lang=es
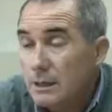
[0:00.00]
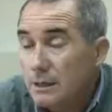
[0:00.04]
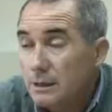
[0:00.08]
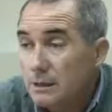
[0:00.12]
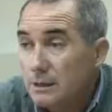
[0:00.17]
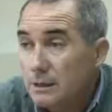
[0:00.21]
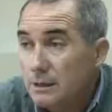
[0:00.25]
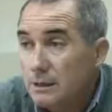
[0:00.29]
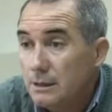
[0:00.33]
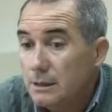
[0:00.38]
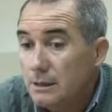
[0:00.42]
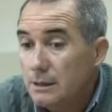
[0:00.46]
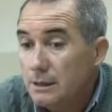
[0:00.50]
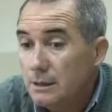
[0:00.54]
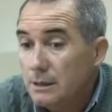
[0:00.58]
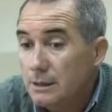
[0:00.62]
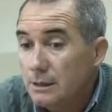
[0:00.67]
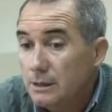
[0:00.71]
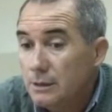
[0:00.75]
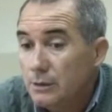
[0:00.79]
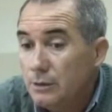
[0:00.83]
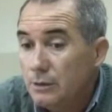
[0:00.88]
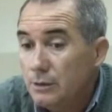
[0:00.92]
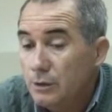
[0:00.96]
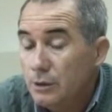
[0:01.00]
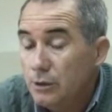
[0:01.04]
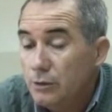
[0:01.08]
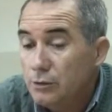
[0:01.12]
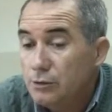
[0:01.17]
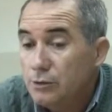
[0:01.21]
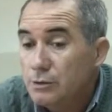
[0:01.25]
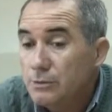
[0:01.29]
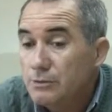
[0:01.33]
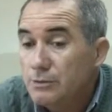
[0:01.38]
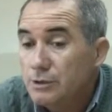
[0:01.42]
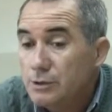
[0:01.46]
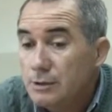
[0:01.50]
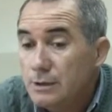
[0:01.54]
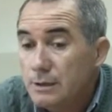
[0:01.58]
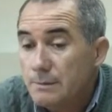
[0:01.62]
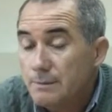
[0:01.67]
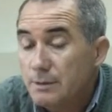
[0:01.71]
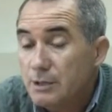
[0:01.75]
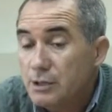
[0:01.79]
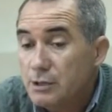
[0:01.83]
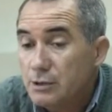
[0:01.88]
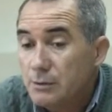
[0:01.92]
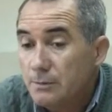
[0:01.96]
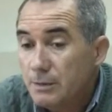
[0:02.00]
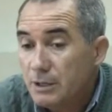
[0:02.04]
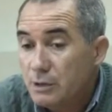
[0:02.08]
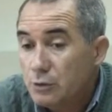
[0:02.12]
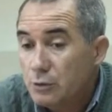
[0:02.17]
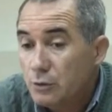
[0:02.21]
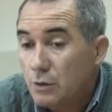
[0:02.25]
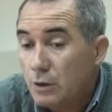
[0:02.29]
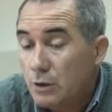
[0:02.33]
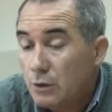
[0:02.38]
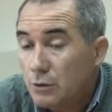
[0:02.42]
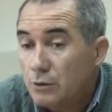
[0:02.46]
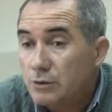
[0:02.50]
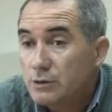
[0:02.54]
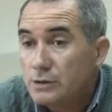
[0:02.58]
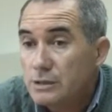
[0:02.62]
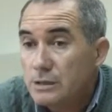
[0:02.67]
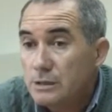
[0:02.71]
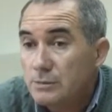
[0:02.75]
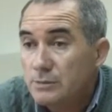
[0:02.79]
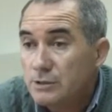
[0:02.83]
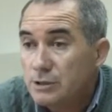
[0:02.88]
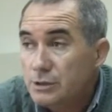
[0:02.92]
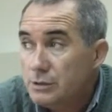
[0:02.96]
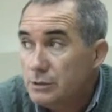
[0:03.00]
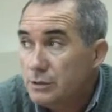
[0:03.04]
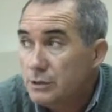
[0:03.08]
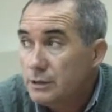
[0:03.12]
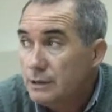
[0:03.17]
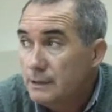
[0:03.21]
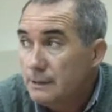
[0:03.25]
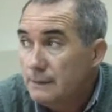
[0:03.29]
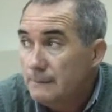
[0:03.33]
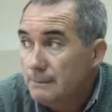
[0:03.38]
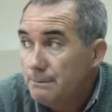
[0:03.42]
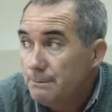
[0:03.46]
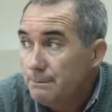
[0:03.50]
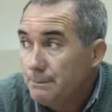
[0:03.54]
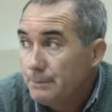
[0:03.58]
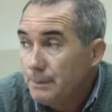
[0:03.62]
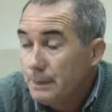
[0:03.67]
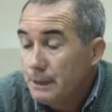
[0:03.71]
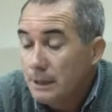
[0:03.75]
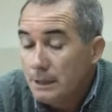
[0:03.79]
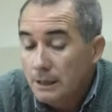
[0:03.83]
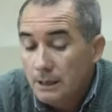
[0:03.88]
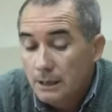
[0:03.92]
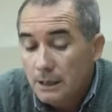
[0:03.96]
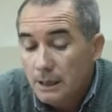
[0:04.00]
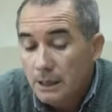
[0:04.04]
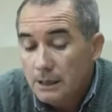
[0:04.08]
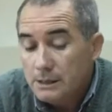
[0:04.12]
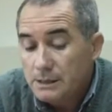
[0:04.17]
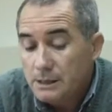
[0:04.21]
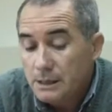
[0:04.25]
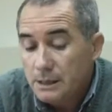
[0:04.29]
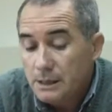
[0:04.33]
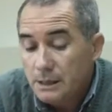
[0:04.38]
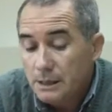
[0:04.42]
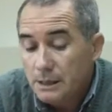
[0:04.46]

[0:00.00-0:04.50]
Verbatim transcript: de, 8 millones de pesos pasó a 11 millones, así